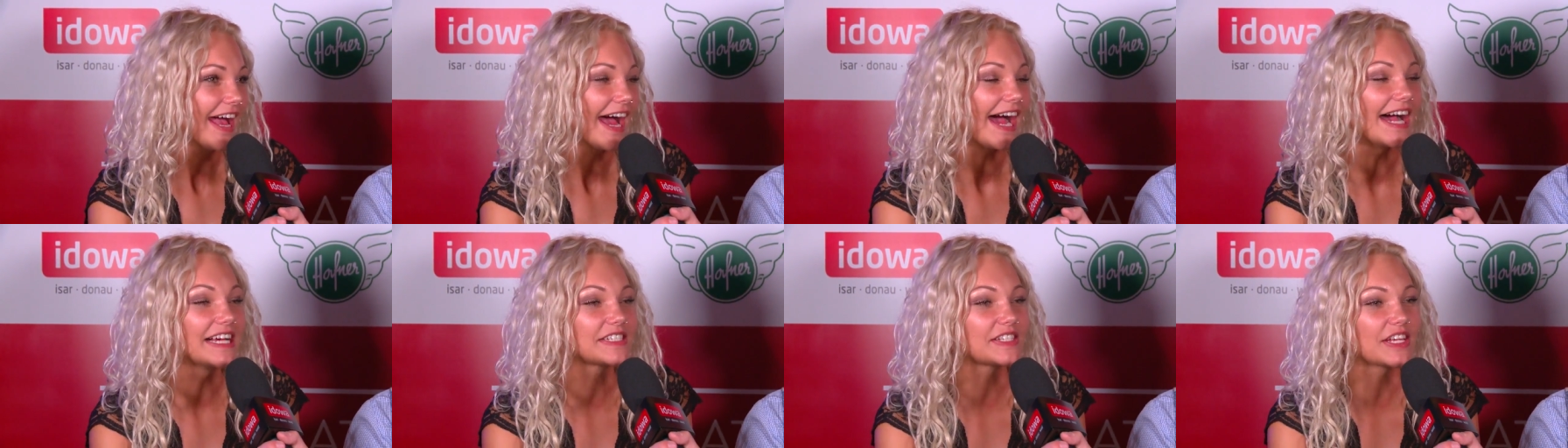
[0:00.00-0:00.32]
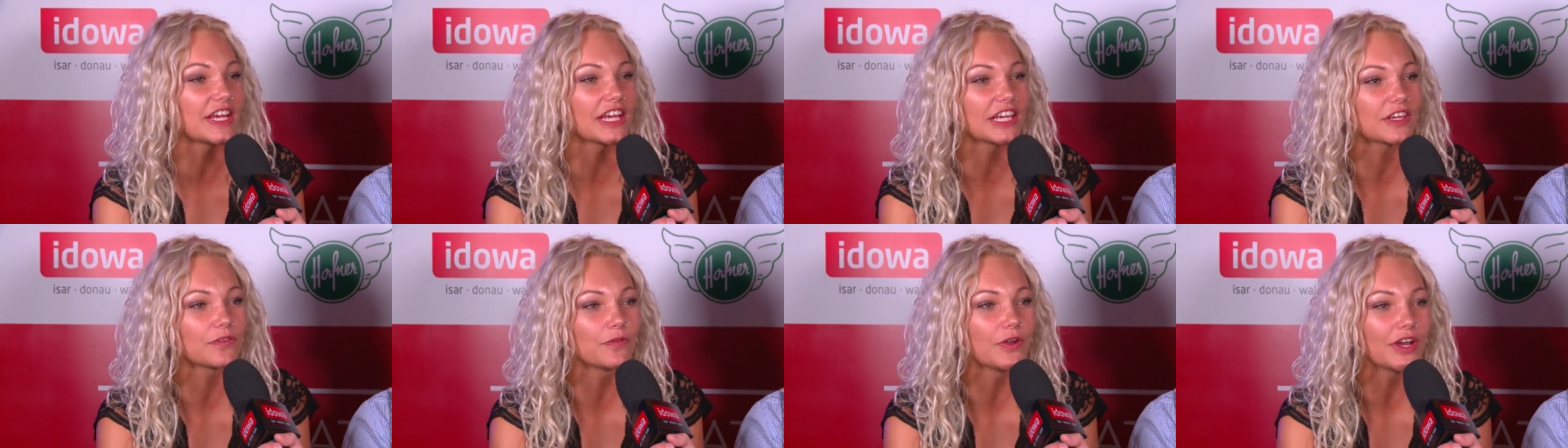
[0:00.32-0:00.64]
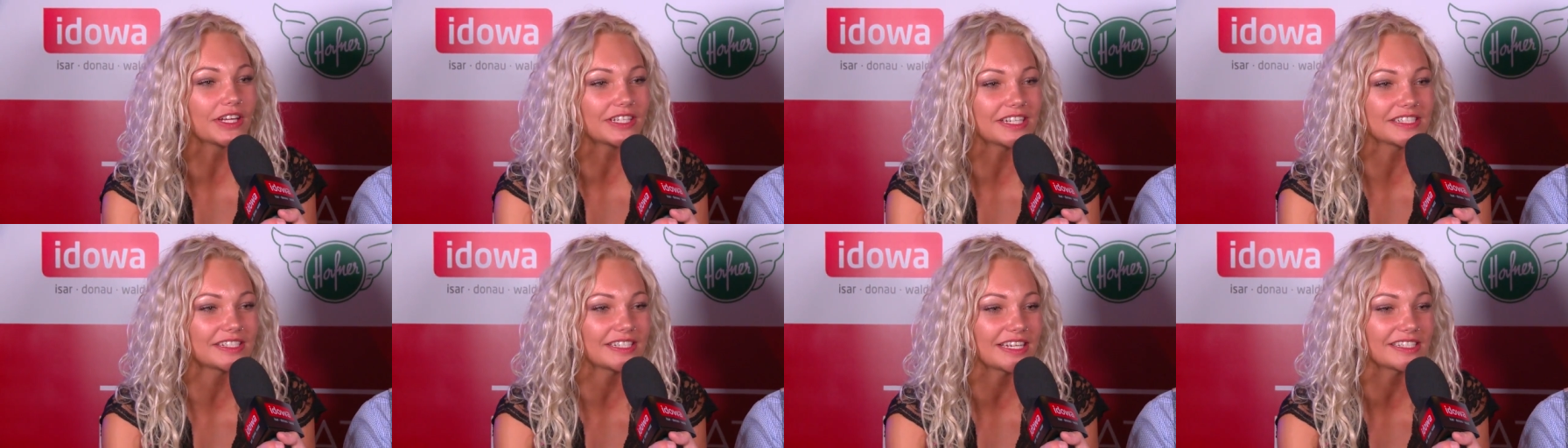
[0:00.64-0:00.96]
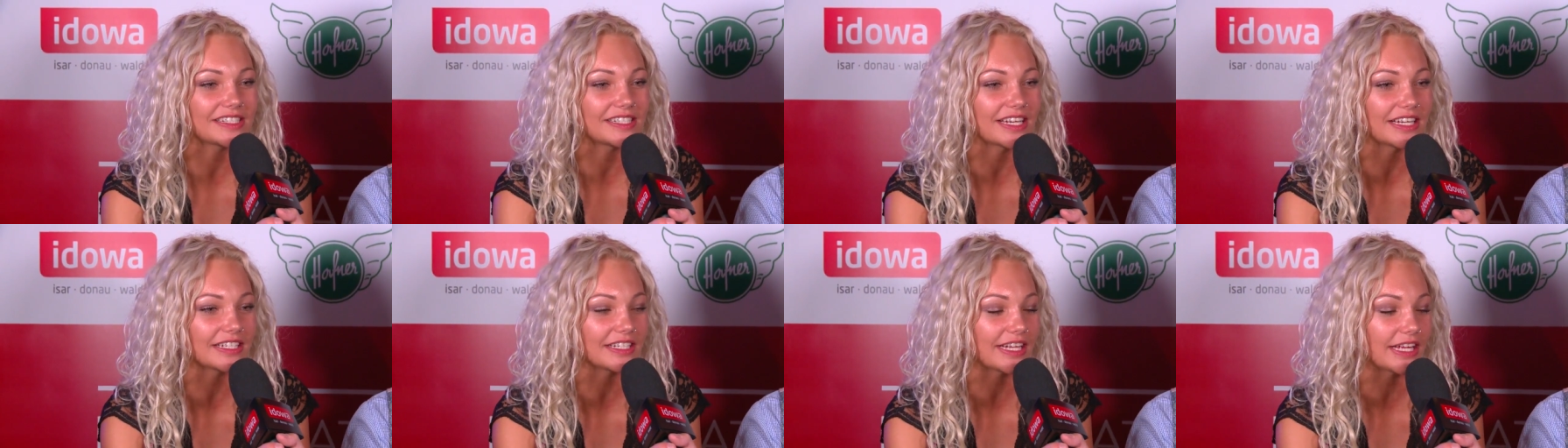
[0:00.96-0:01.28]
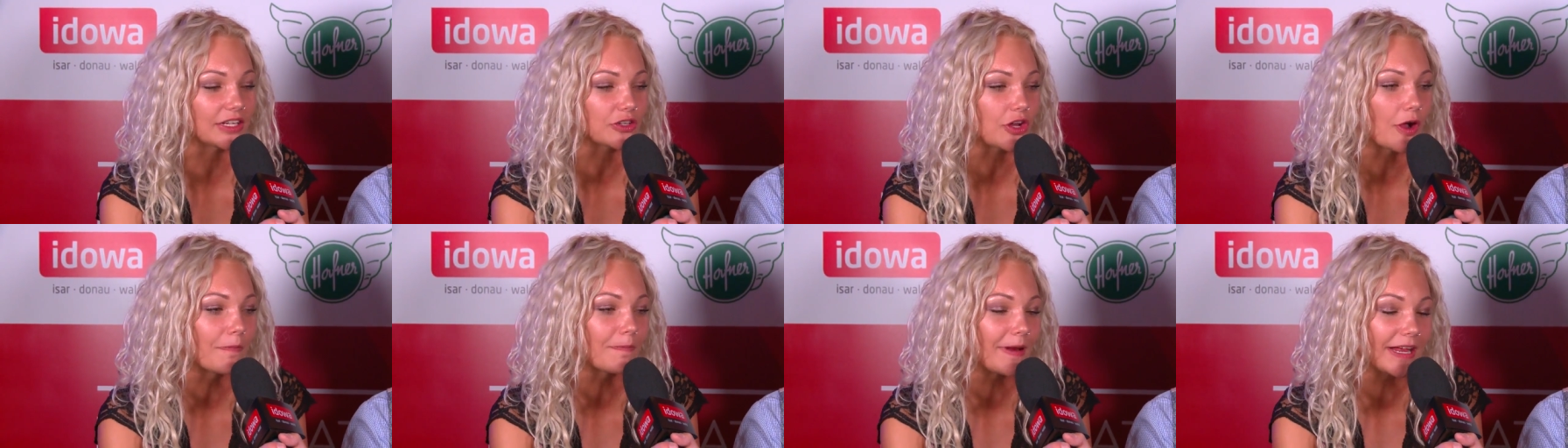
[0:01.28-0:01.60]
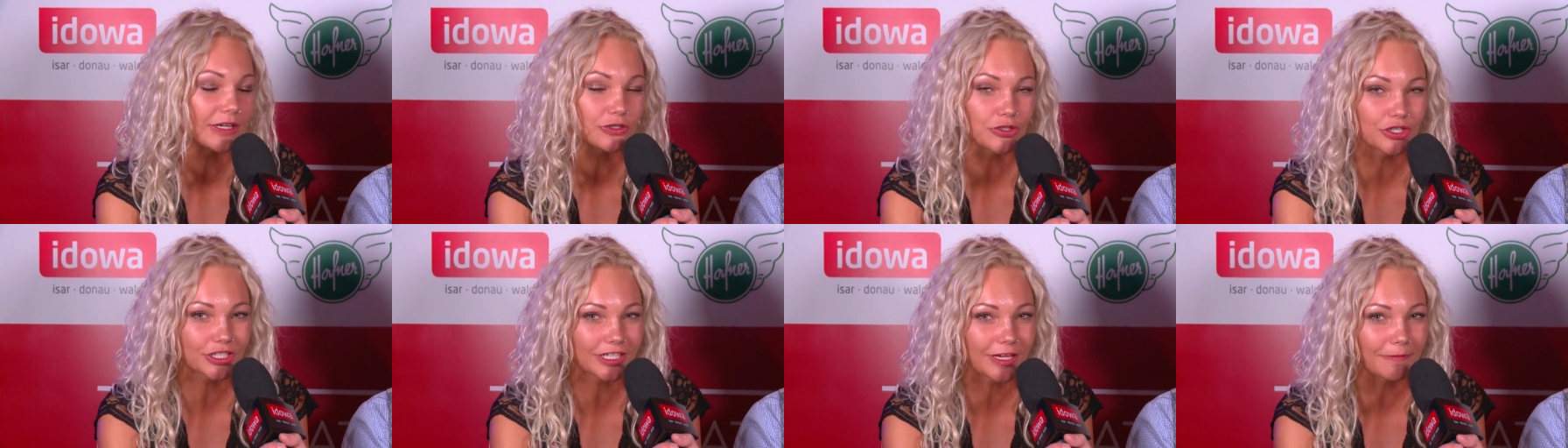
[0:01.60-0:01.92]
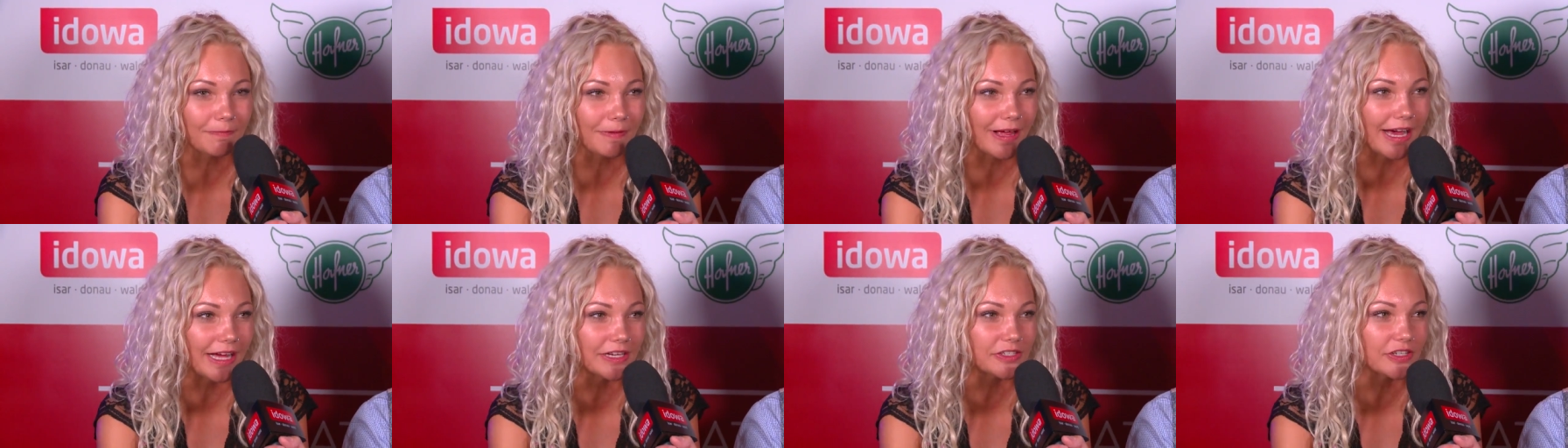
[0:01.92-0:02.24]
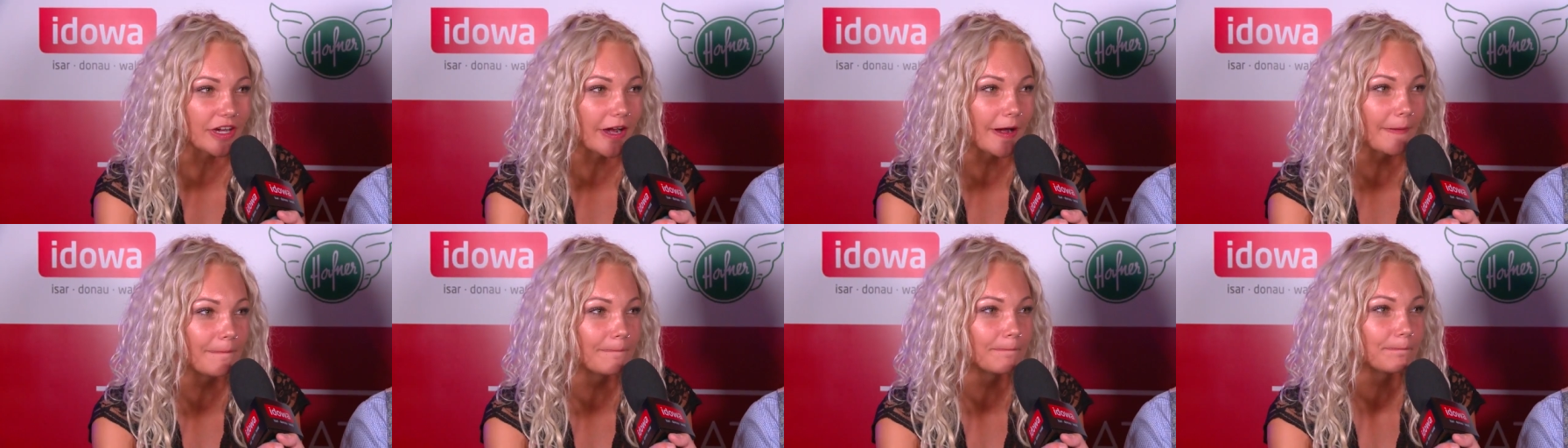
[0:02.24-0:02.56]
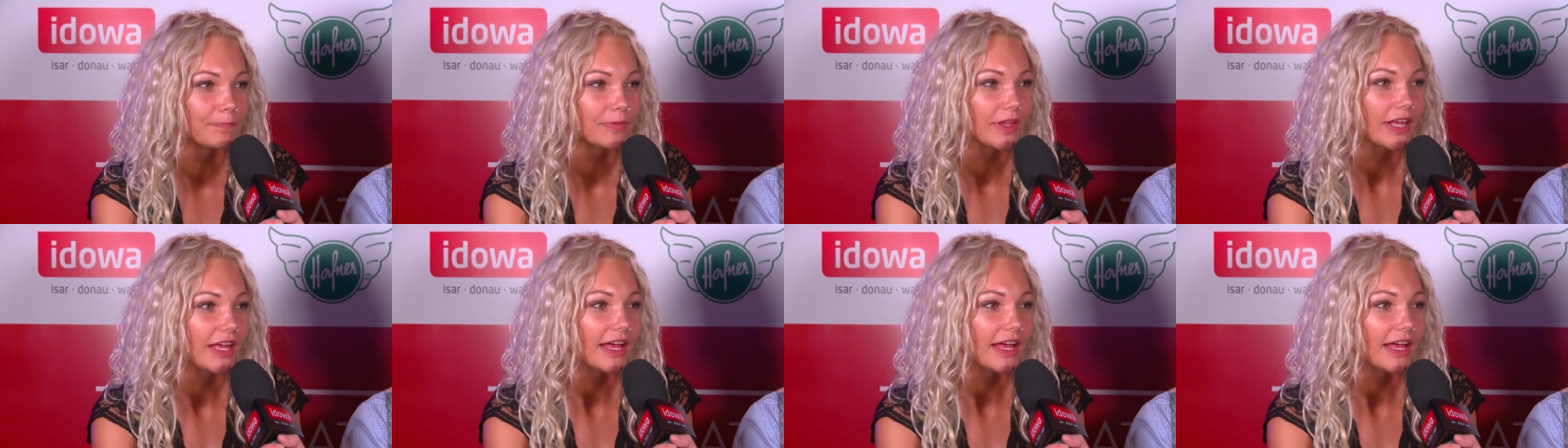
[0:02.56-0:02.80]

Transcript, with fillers: Also ich würde das jetzt halt nicht komplett durchgeplant haben.